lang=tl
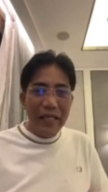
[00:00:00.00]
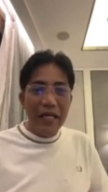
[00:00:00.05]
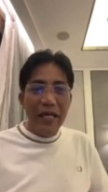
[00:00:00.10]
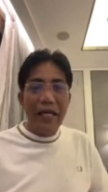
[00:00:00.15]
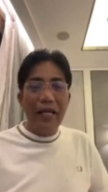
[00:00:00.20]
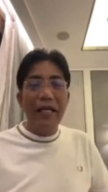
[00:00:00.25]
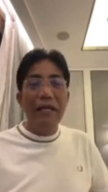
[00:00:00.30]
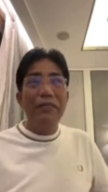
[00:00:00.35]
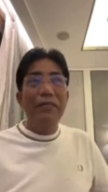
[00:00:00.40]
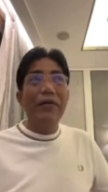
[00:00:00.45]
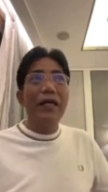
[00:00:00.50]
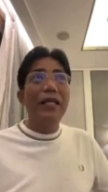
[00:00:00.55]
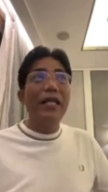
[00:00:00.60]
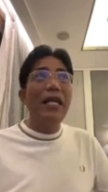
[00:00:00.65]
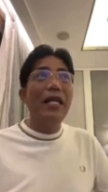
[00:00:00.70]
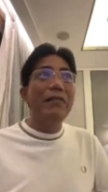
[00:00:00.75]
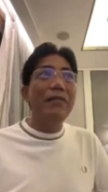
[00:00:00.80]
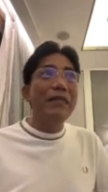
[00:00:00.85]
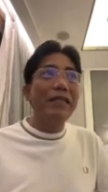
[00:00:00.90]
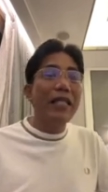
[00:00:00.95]
Alam mo,
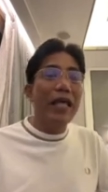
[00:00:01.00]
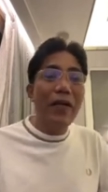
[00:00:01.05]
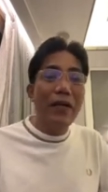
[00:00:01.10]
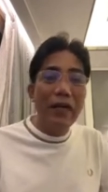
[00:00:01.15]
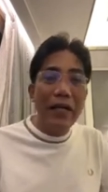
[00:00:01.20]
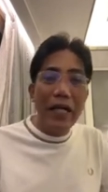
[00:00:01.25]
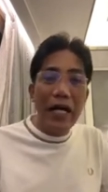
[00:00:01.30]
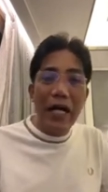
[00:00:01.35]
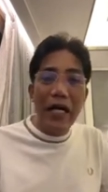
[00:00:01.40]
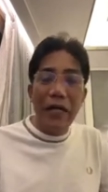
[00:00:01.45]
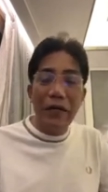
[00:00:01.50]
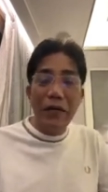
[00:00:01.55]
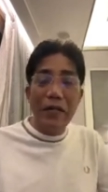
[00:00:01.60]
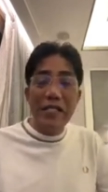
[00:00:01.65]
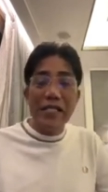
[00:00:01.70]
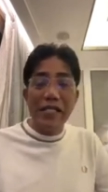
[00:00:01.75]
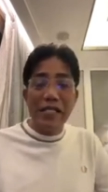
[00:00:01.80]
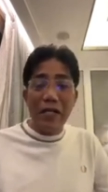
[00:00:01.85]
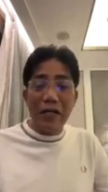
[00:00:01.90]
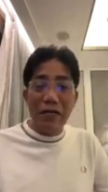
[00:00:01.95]
wala naman tayong gagawin
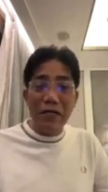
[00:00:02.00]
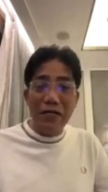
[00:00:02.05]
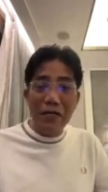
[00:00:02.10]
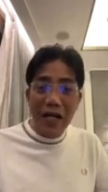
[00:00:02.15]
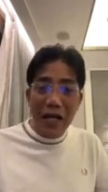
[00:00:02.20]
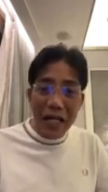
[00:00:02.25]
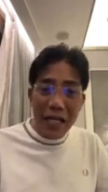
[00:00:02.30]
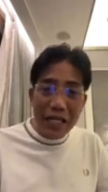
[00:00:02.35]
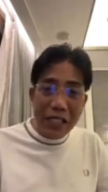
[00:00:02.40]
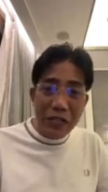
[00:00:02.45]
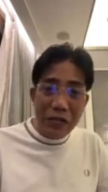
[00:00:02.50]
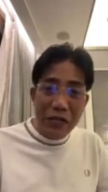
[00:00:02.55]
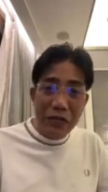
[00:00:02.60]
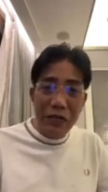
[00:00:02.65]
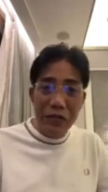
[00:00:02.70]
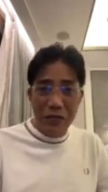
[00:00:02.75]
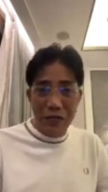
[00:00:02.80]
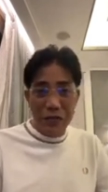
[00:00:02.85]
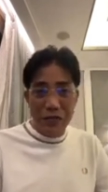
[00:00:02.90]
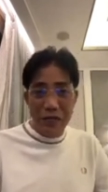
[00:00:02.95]
dyan sa
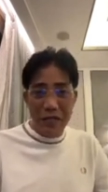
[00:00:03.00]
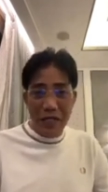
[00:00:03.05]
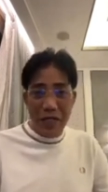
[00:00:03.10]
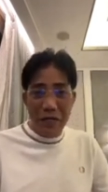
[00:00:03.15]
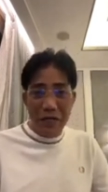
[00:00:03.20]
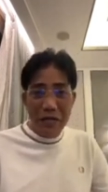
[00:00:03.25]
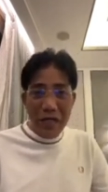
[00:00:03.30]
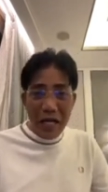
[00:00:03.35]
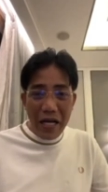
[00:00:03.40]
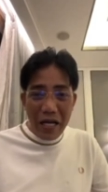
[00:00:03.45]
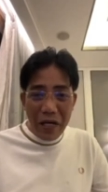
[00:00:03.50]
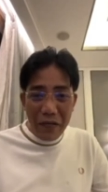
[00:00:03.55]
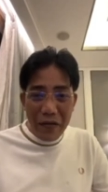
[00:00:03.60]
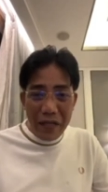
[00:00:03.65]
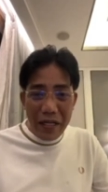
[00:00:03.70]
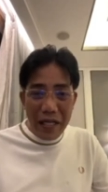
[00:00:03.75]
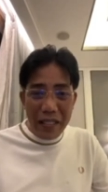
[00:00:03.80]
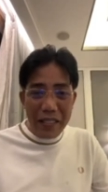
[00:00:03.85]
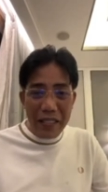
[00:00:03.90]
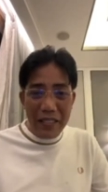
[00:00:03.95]
kongreso. Anong
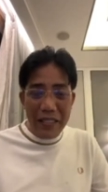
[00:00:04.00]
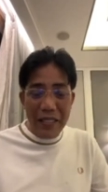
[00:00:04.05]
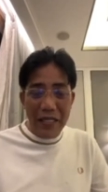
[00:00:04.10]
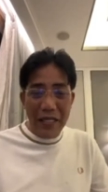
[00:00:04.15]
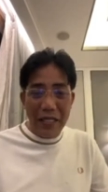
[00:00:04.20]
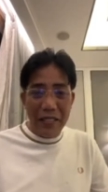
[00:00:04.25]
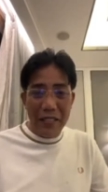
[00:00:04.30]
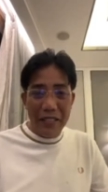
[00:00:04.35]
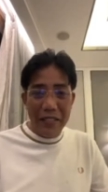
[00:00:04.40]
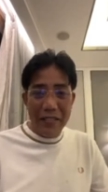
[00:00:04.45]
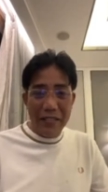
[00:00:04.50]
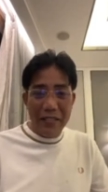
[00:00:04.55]
gagawin natin dyan?